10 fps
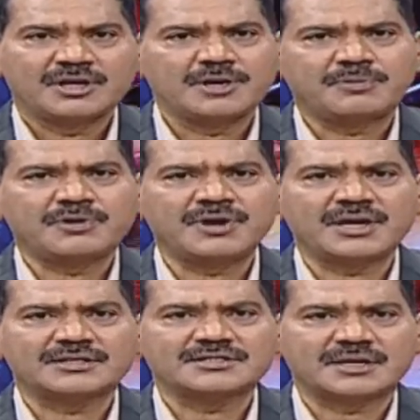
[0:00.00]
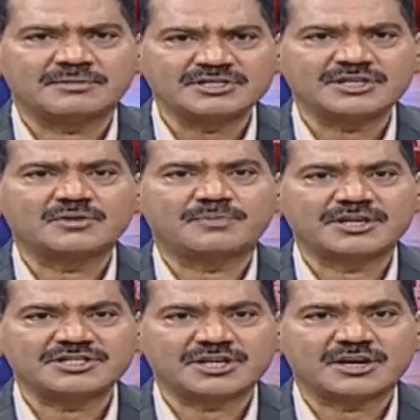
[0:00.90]
ఇప్పుడున్న సమస్యకు
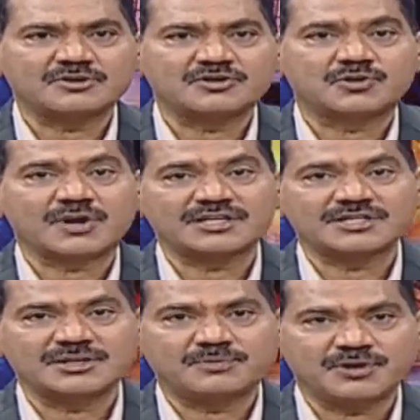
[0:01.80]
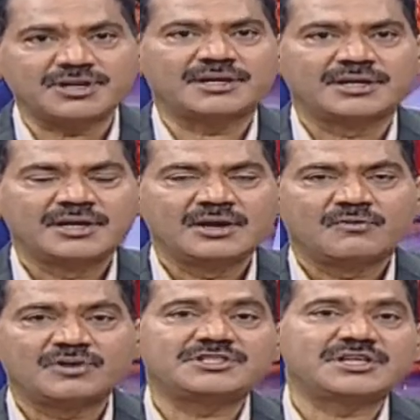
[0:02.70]
పరిష్కారం చూడాల్సింది పోయి
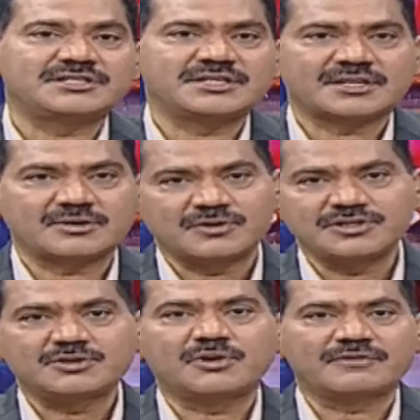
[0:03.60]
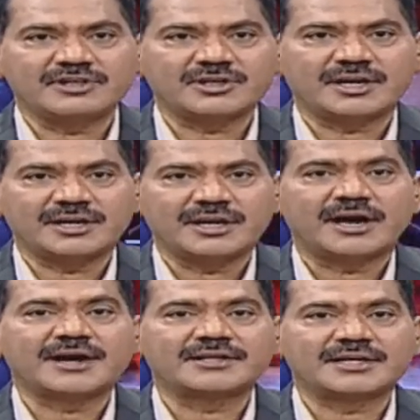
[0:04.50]
వచ్చే సీజన్ గురించి గొడవెందుకని
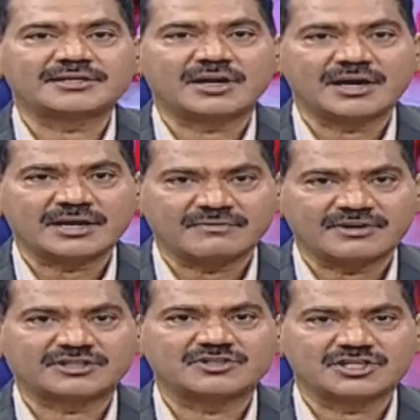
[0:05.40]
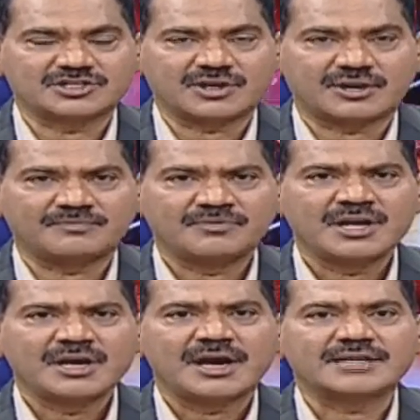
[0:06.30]
అన్నదాతలు ఆగ్రహం వ్యక్తం చేస్తున్నారు
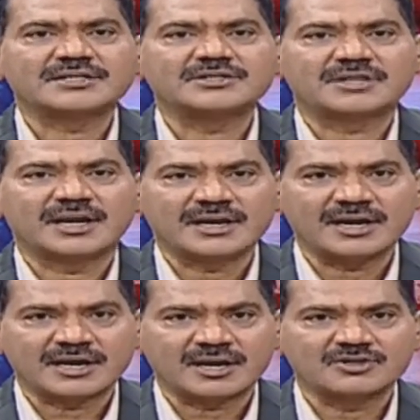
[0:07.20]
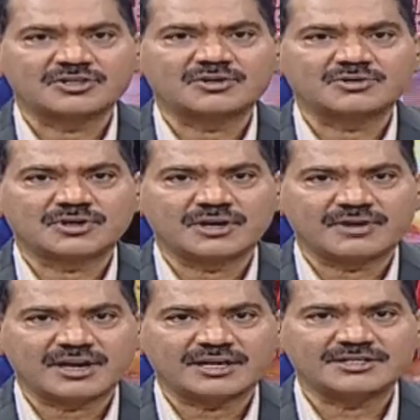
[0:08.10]
అసలు తెలంగాణలో జరుగుతున్న
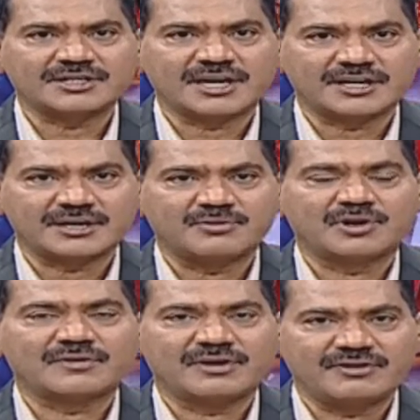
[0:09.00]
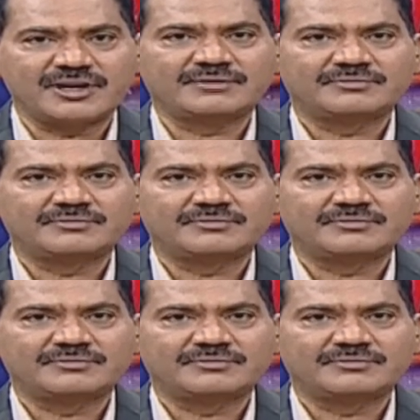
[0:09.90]
వరి రాజకీయానికి మూలం ఏమిటి